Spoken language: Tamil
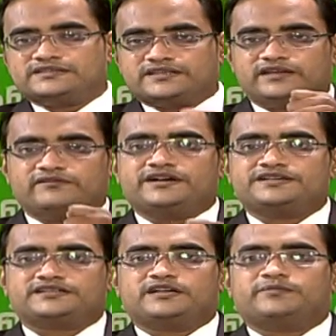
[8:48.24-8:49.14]
தெளிவாக
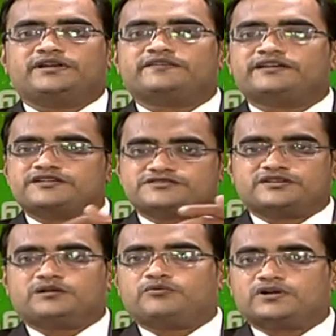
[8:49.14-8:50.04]
டிசைட் பண்ணி அந்த
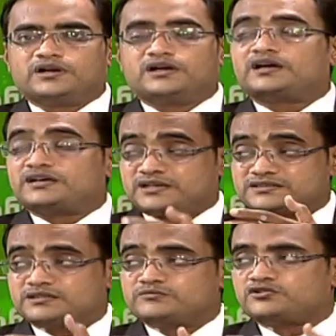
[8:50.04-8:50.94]
இண்டஸ்ட்ரிக்குள்ளே போனாங்கன்னா
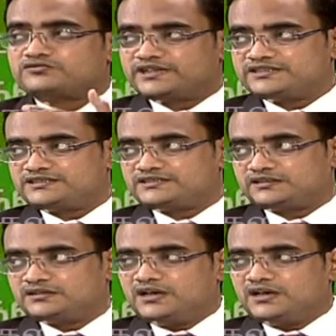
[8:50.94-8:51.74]
கஸ்டம்ஸ் ஹவுஸ் ஏஜென்சி